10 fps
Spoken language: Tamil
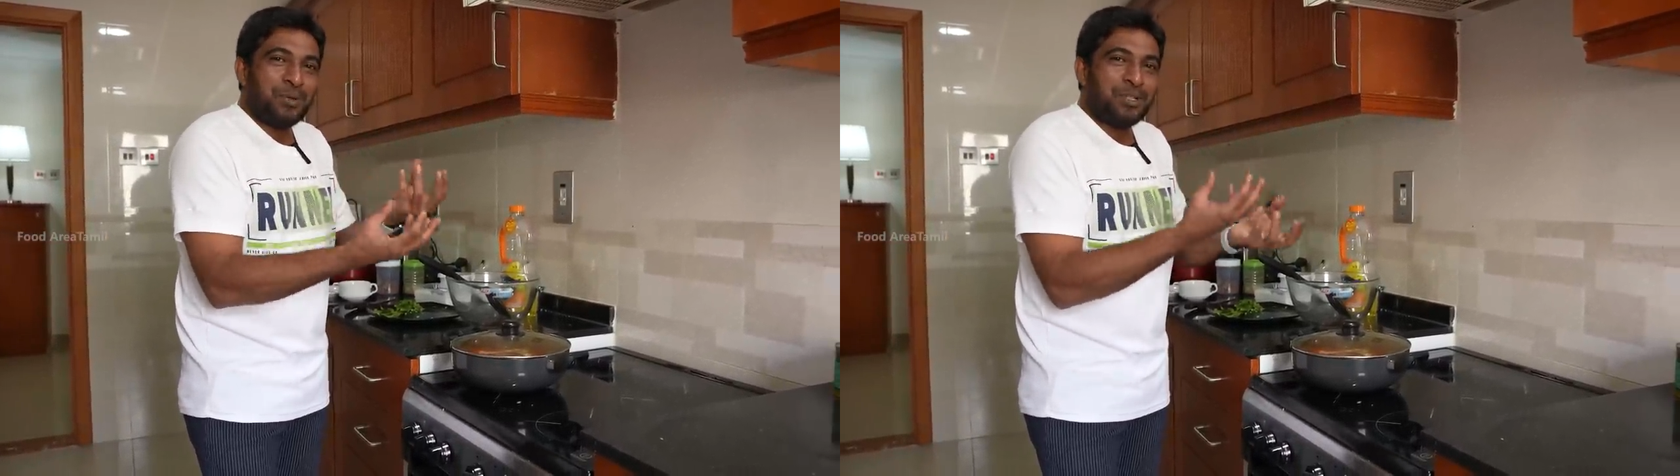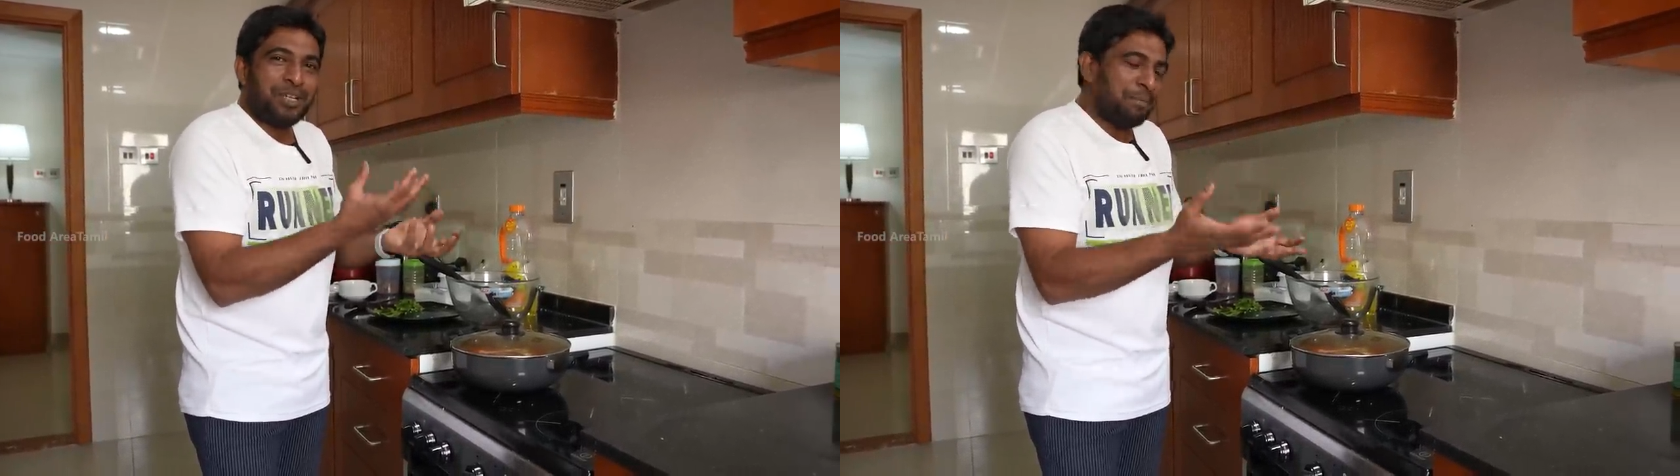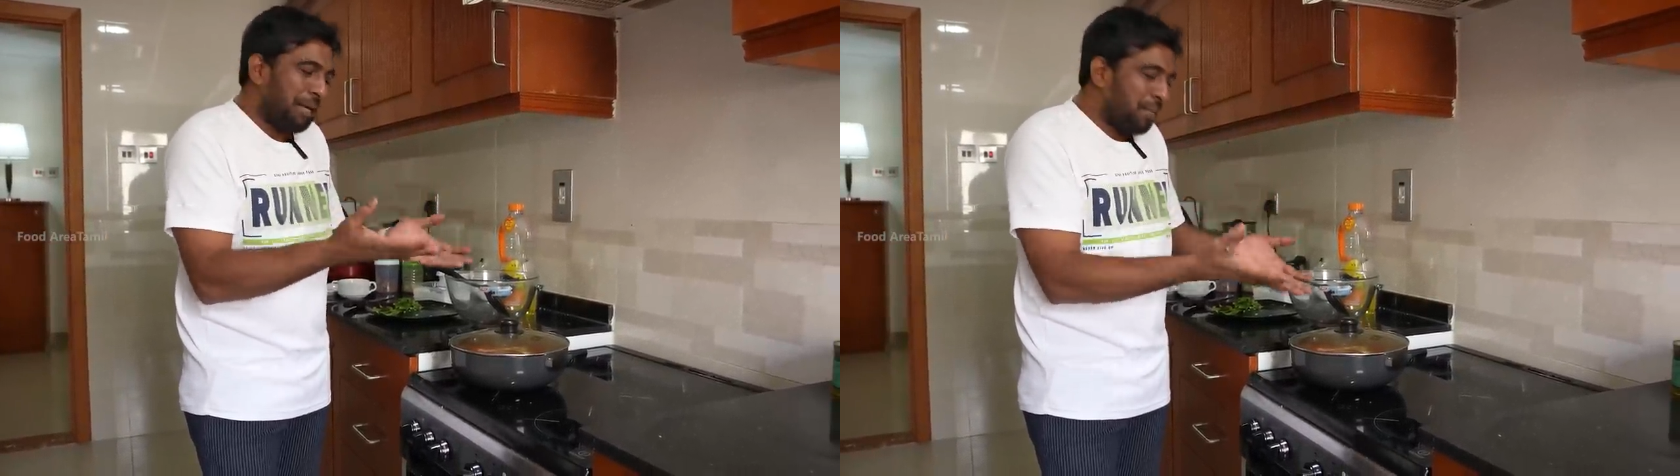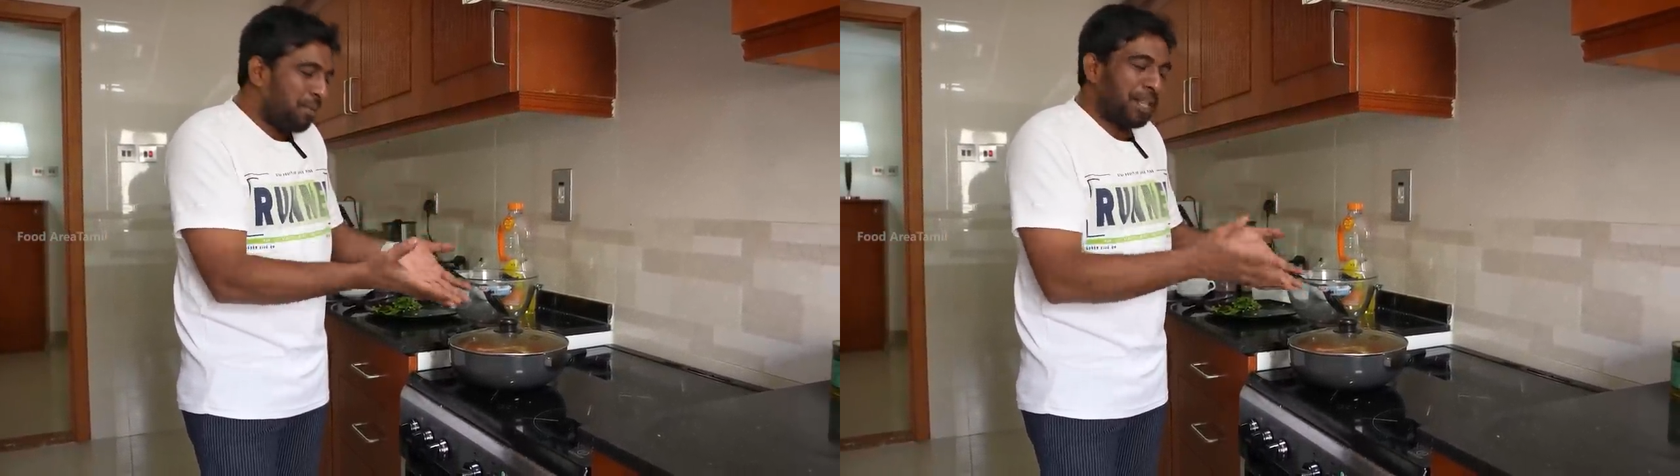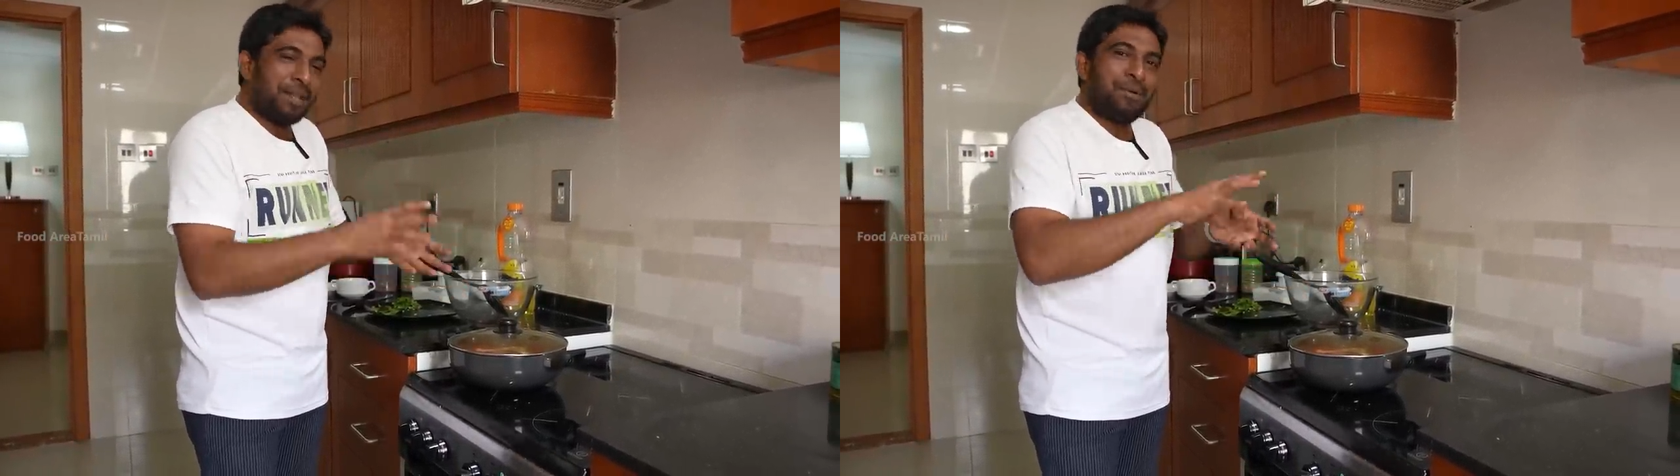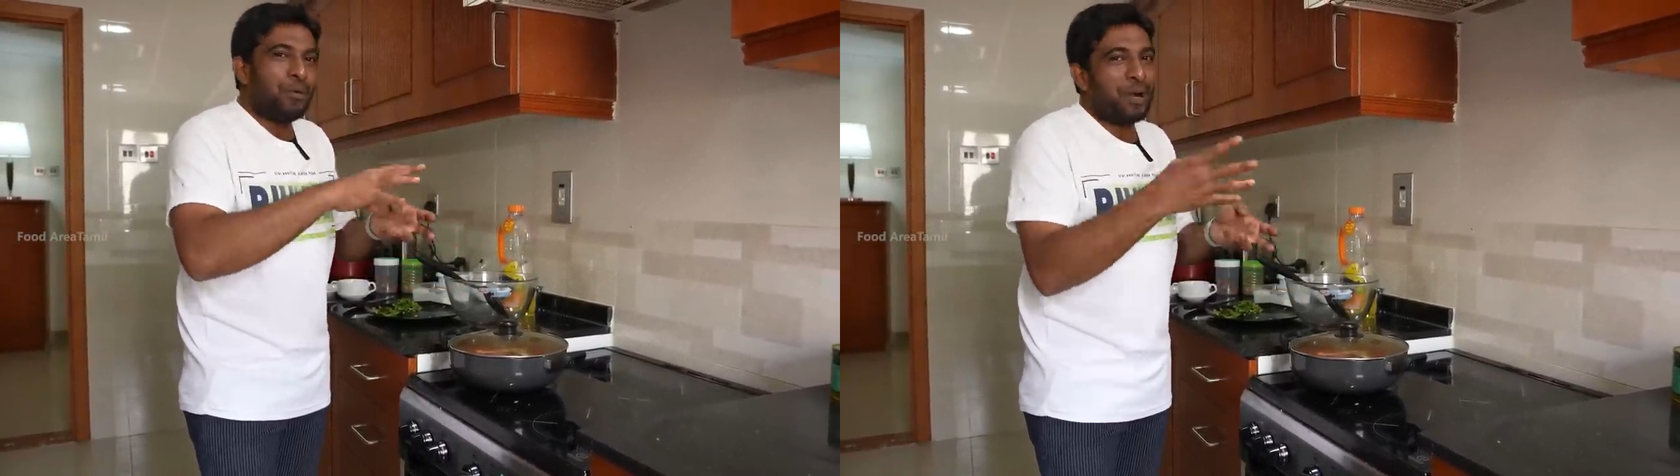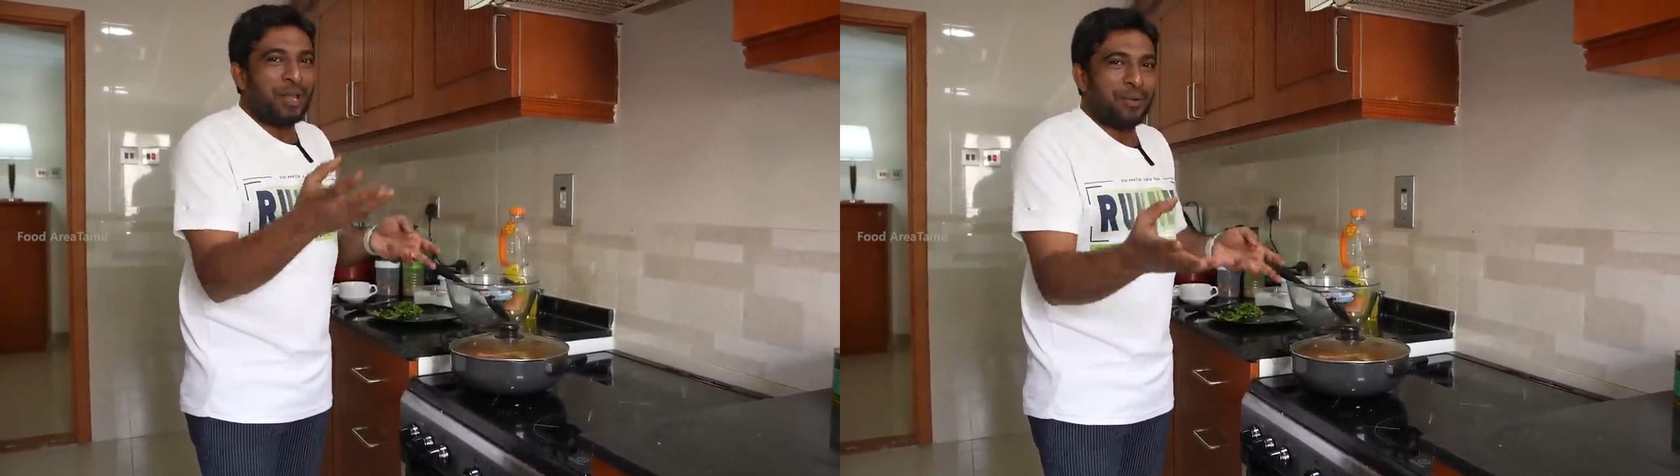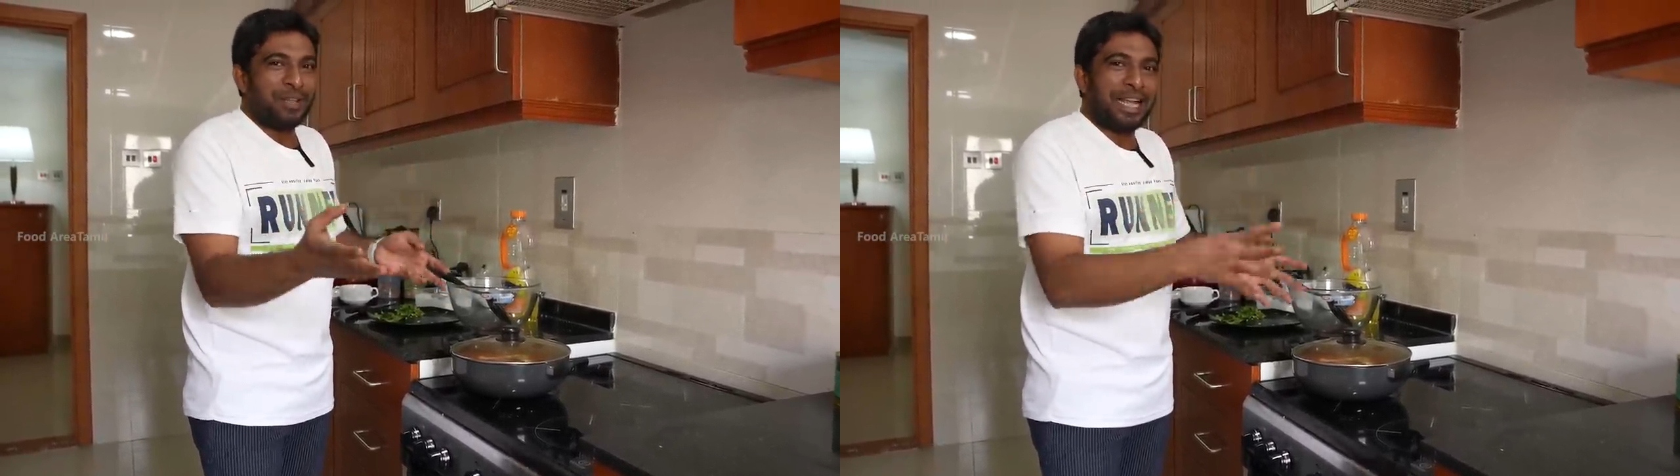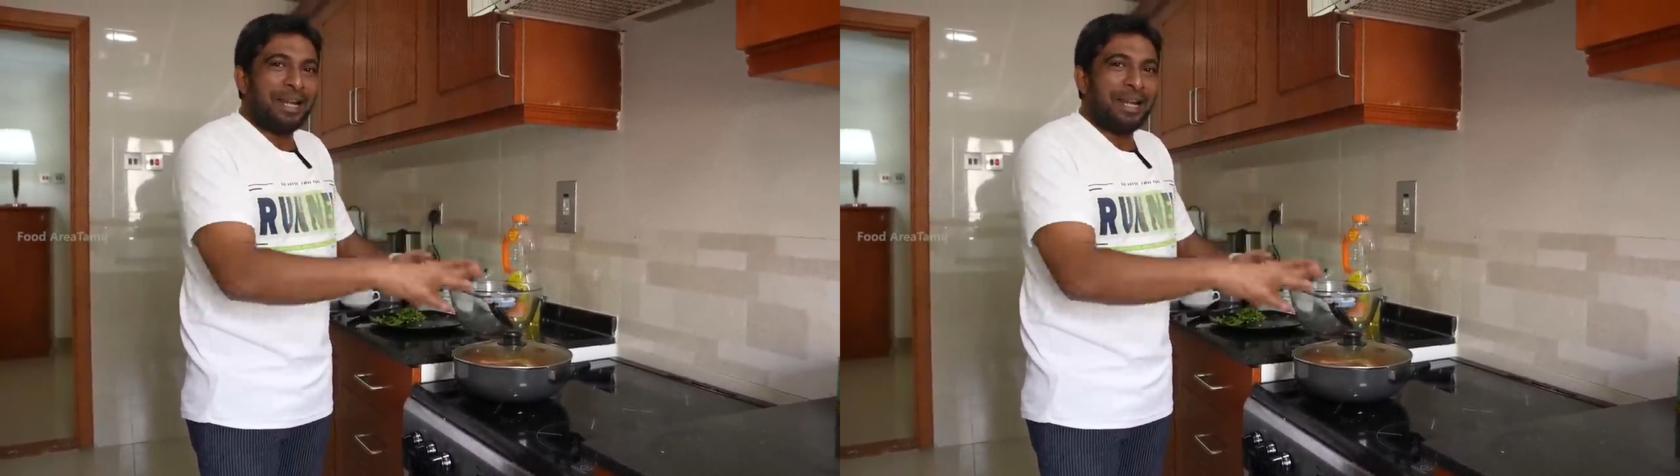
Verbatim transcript: கொதிச்சு மீன் போட்டால் தான் உங்களுக்கு உடையும்